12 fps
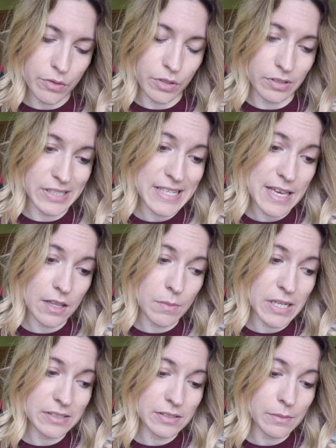duro y
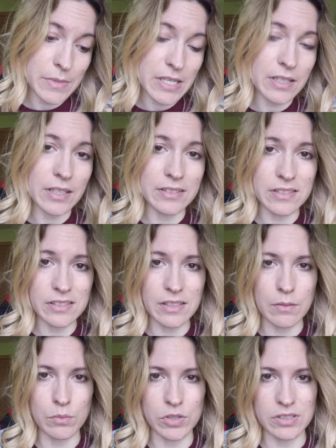además también
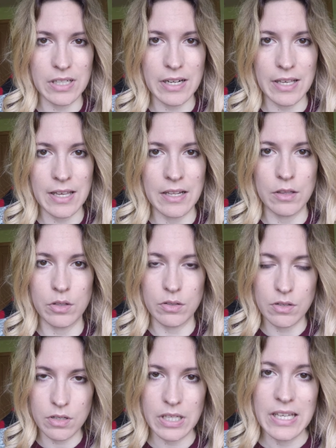intenta mostrar el
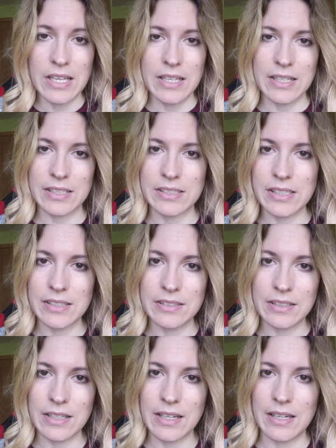dolor que
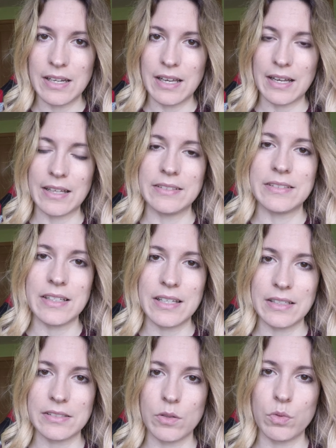siente la gente
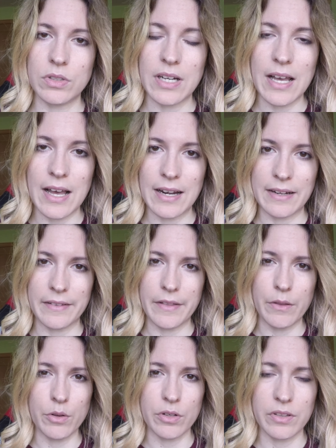que se encuentra
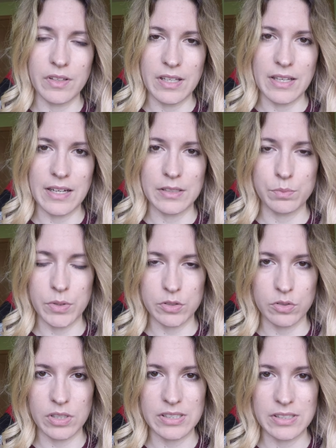alrededor de las
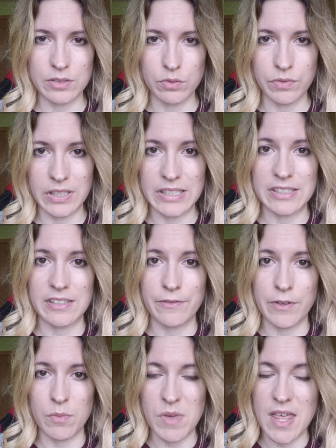personas que sufren esta
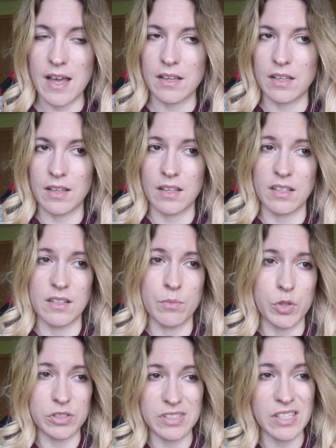enfermedad que de
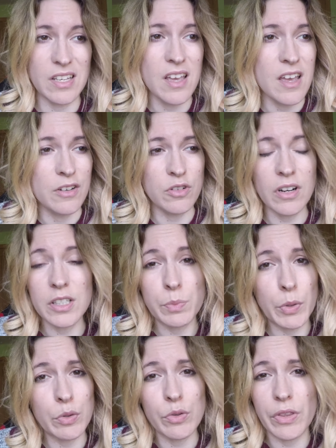por sí no les
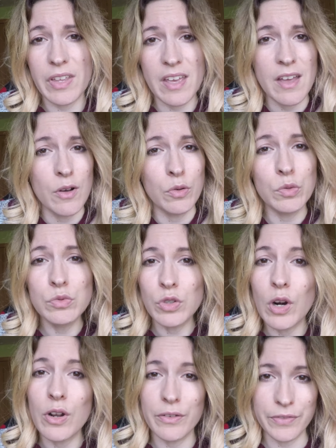produce un
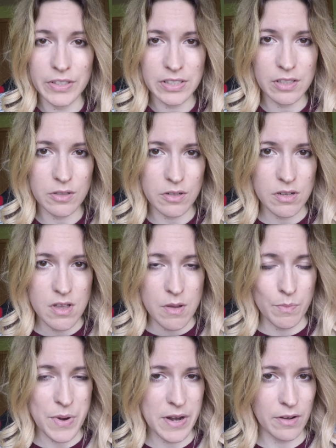dolor físico,
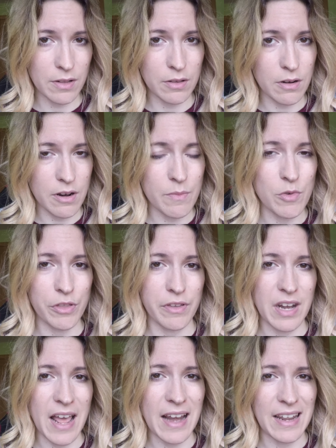pero el dolor
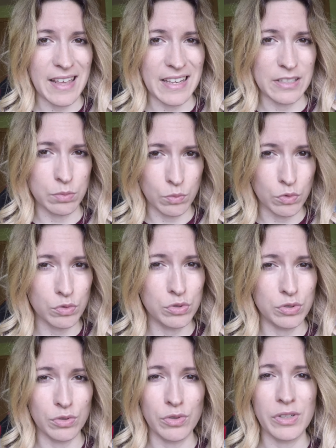emocional es
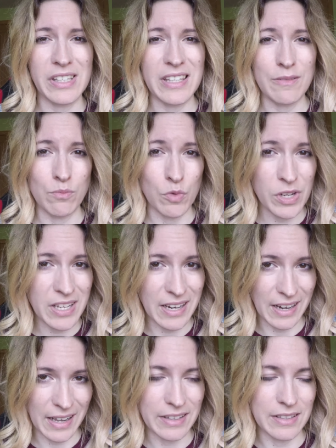mucho y muy
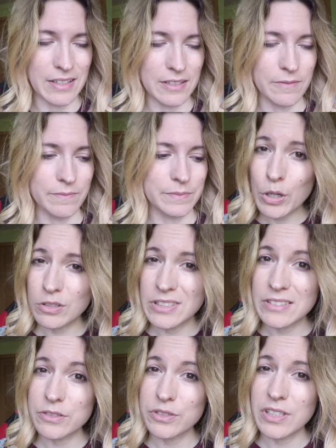grande. Por lo
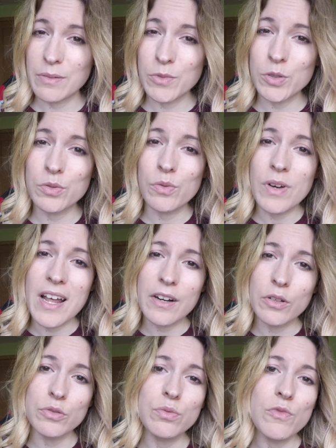tanto, tenemos una
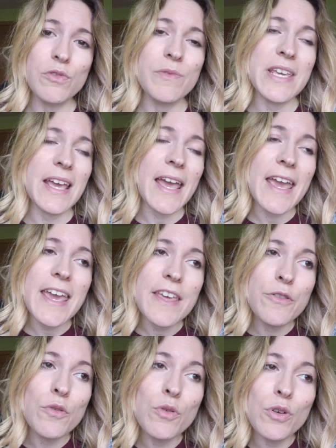road movie
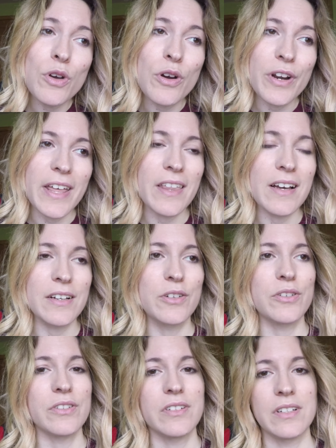edulcorada
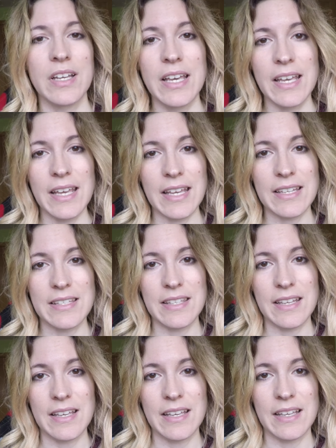con
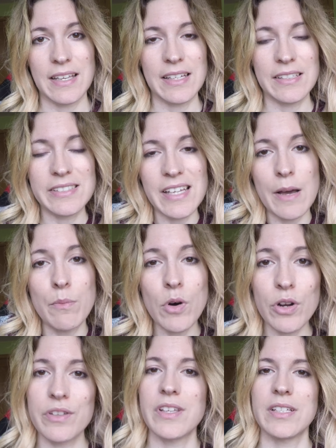ese, ese
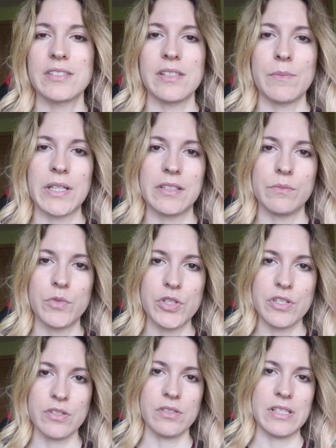amor de este
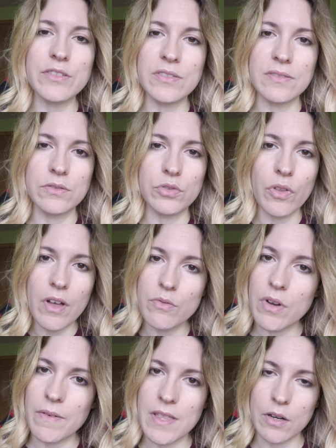matrimonio y toda
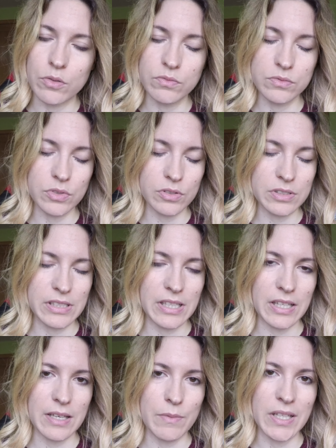una vida juntos
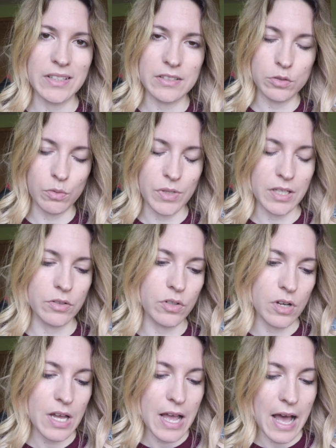que van descubriendo